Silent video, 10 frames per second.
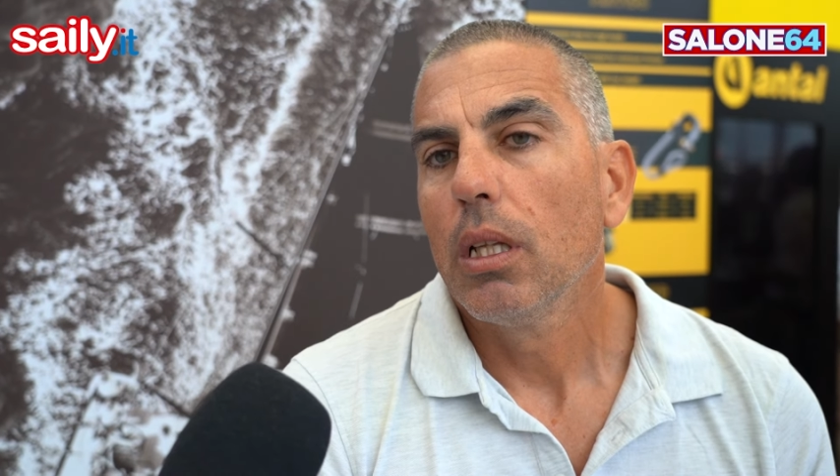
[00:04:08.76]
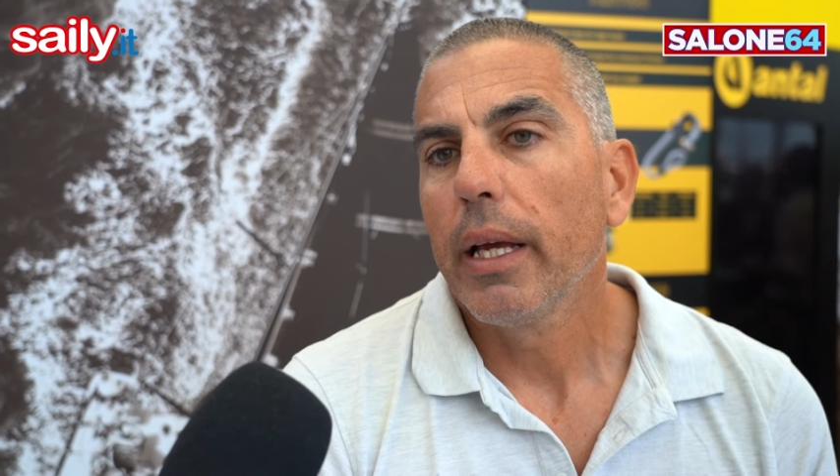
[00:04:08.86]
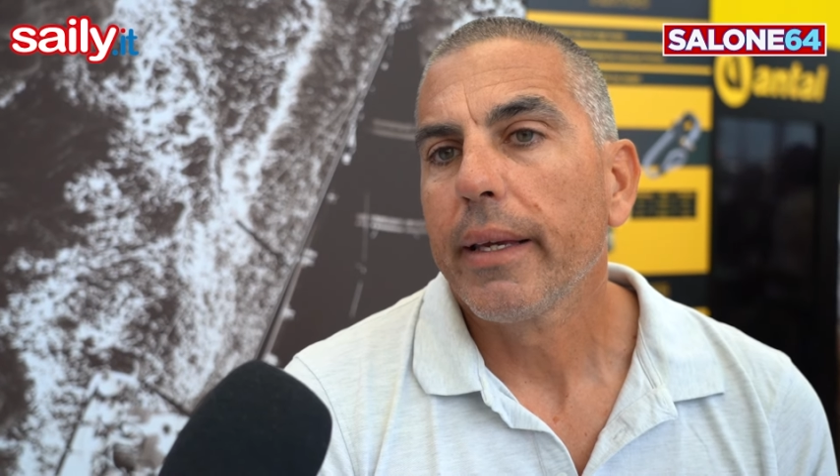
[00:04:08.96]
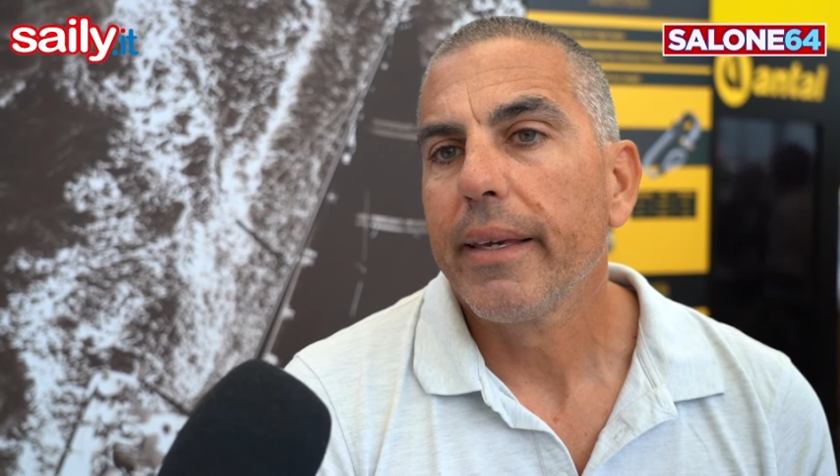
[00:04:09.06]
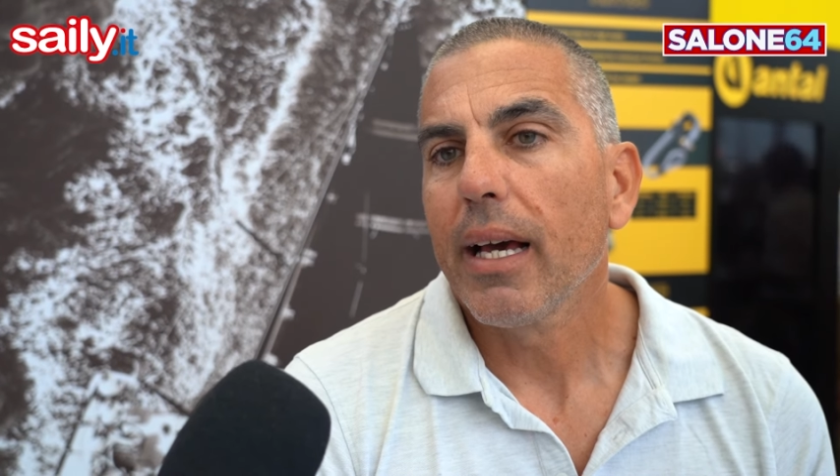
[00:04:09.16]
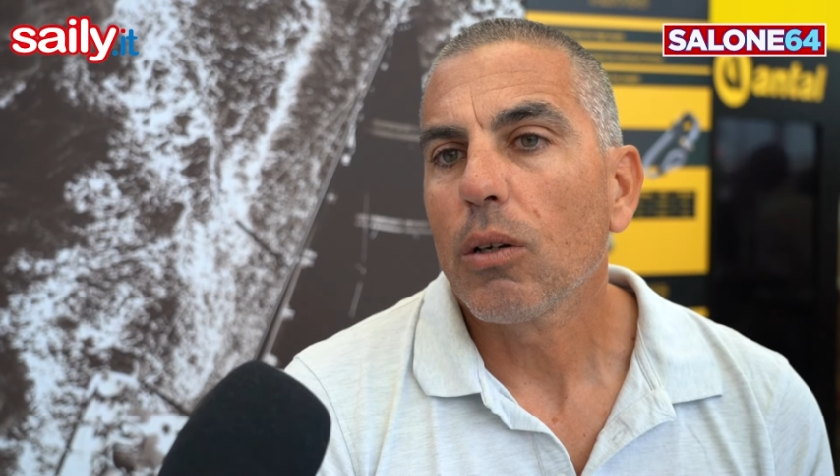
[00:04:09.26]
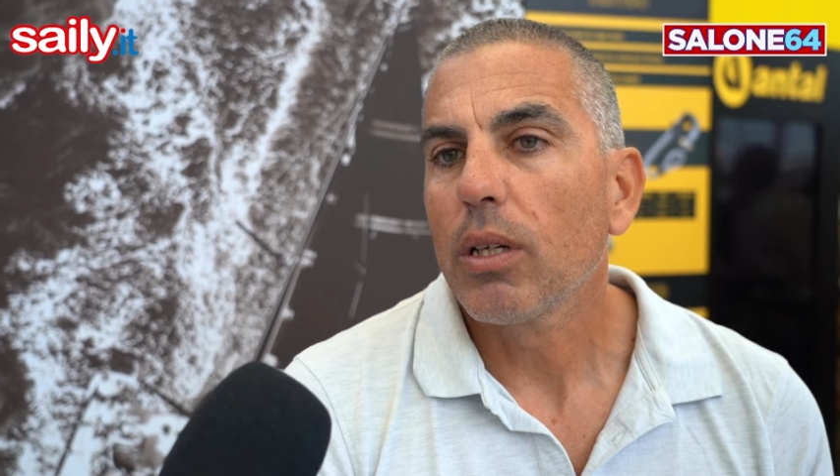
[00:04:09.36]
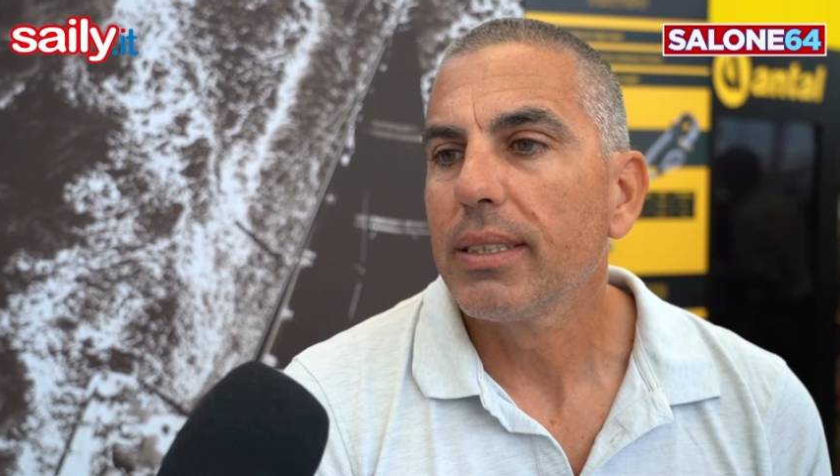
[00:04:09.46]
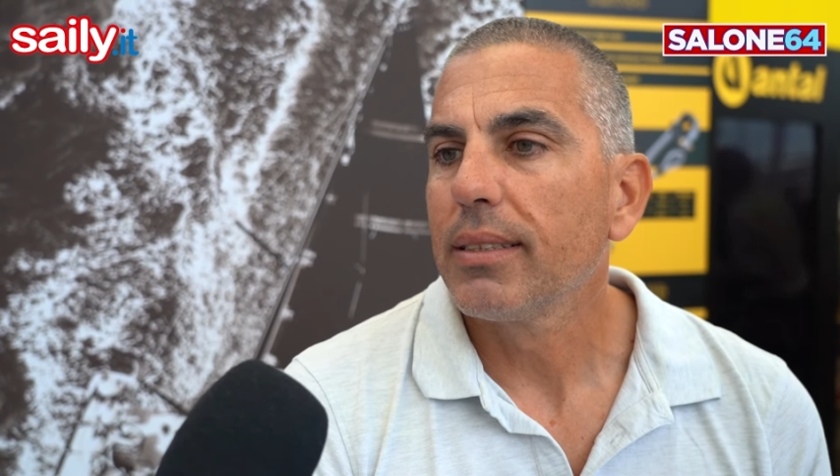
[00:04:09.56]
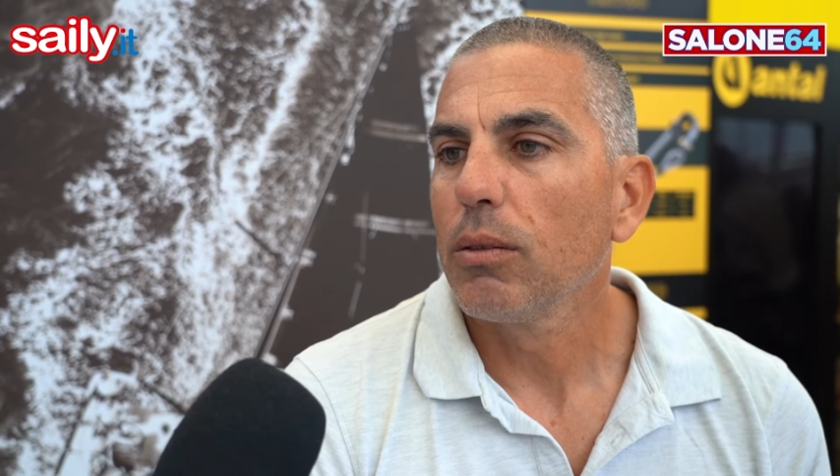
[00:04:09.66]
È chiaro
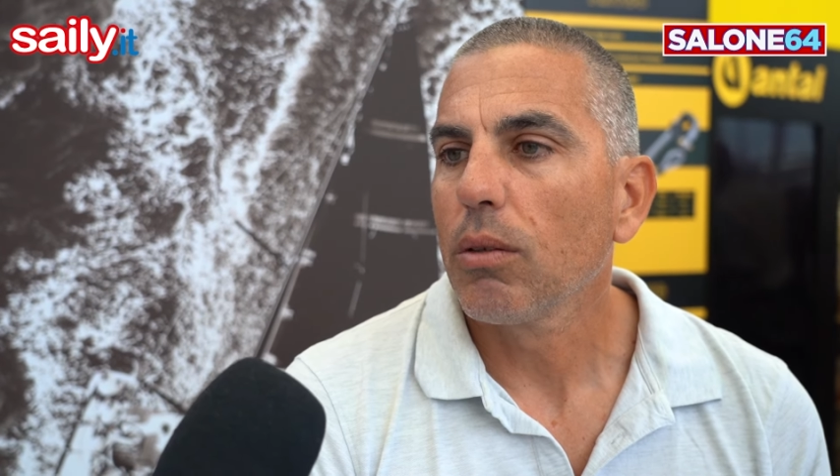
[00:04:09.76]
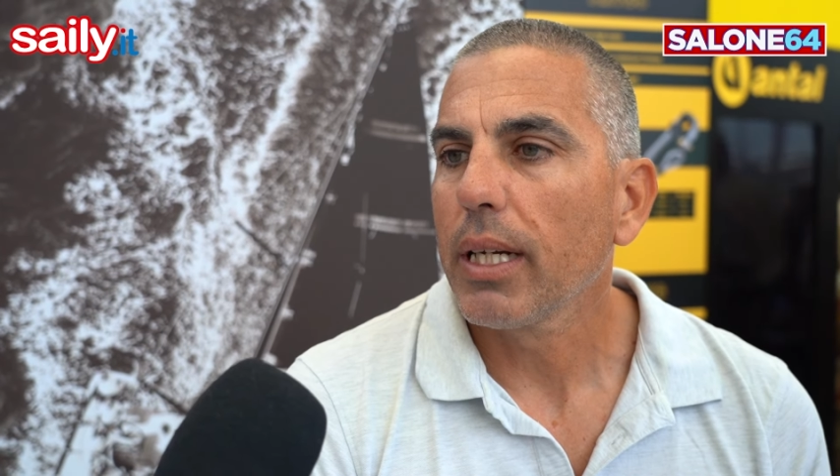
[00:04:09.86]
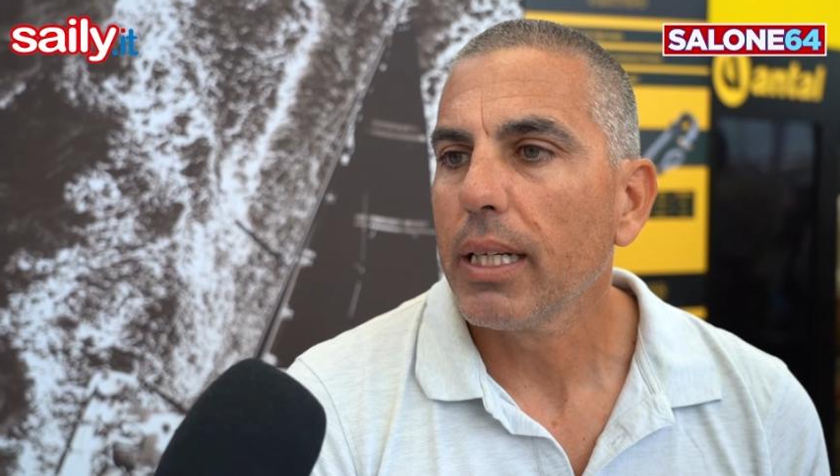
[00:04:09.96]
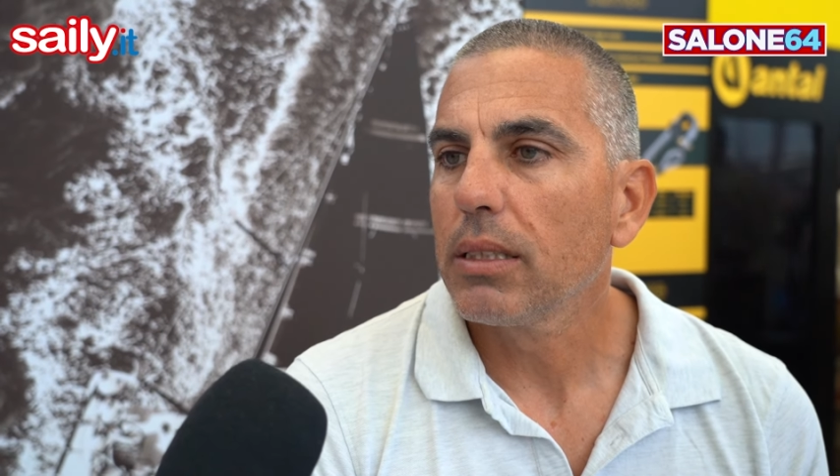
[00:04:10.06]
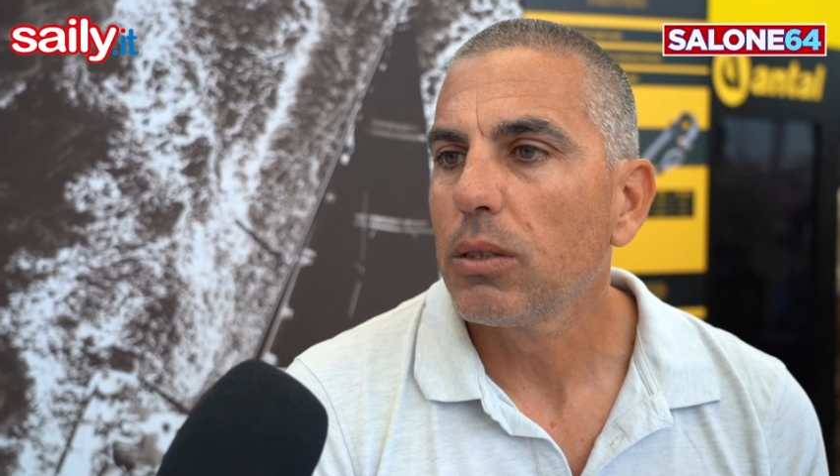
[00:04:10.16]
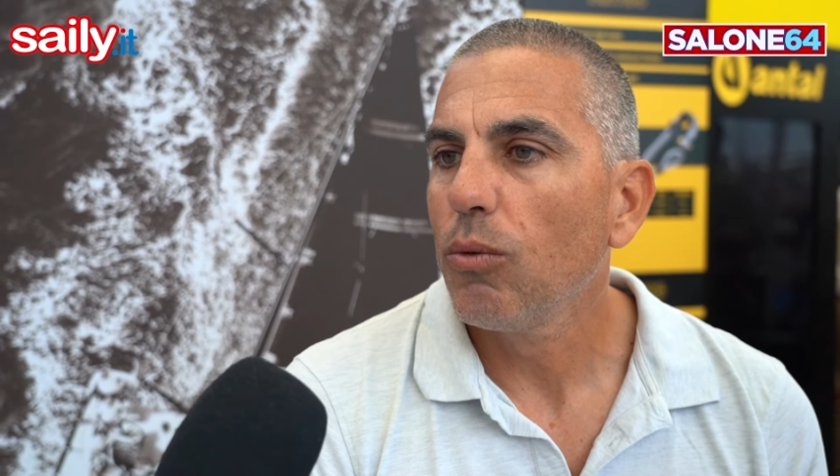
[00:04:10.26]
che se un ragazzo